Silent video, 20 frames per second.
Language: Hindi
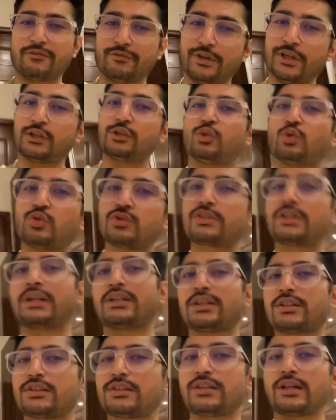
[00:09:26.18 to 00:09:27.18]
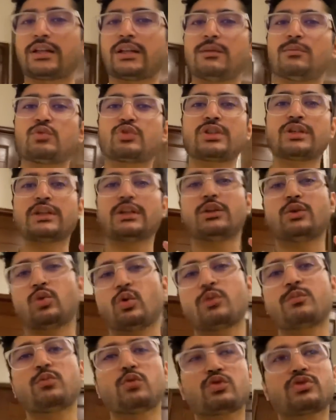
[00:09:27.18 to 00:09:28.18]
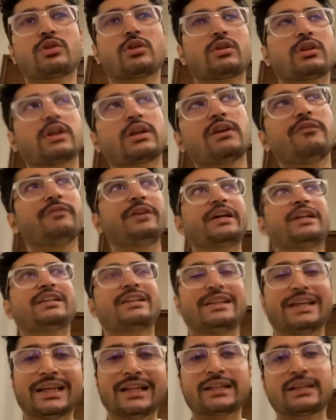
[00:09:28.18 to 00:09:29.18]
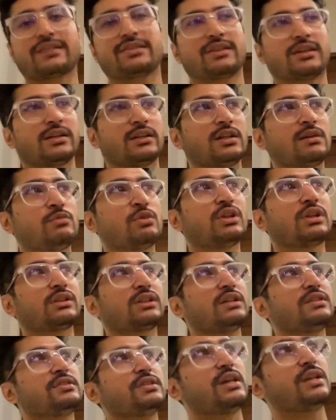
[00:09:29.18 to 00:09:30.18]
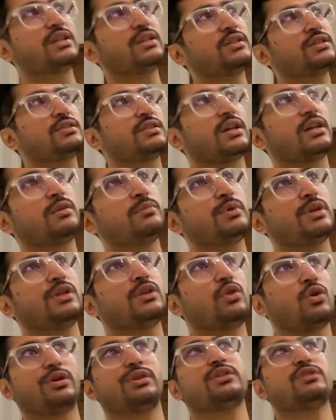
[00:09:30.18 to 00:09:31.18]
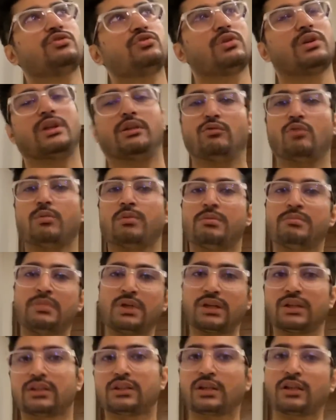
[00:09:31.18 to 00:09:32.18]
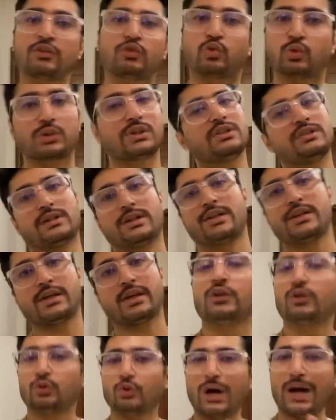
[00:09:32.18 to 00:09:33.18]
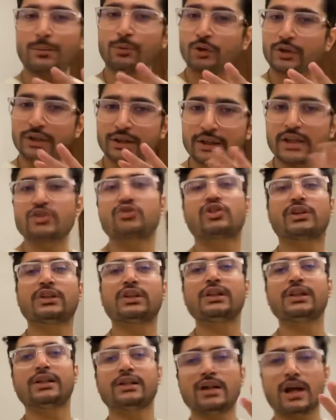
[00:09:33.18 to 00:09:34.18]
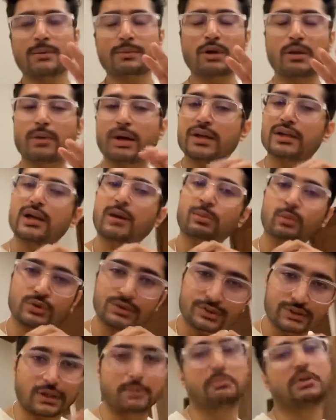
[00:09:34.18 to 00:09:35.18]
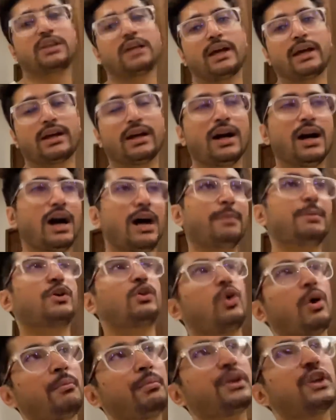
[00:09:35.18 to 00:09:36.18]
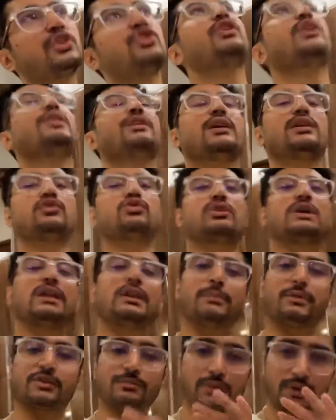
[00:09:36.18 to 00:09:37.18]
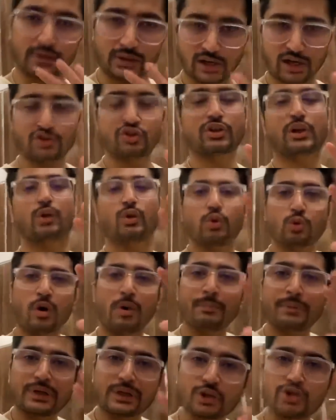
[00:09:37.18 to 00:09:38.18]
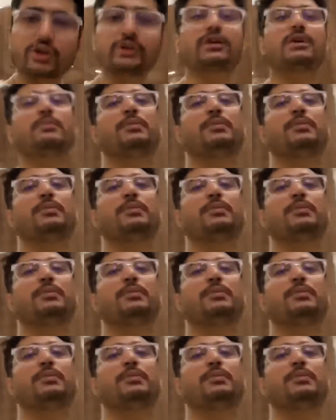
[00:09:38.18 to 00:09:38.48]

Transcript: वेट लूज करने से ज्यादा मुझे ना लोग पूछ रहे होते हैं कि वेट गेन कैसे करना मुझे लगता है सारी की सारी मेरी ऑडियंस जो है ना वो भी मेरी तरह सुखी सड़ी है तो आप लोगों ने टेंशन नहीं लेनी आपका भाई आपको सब बताएगा अभी कॉम्पिटिशन तक जो है ना बस बर्दाश्त कर लो कॉम्पिटिशन के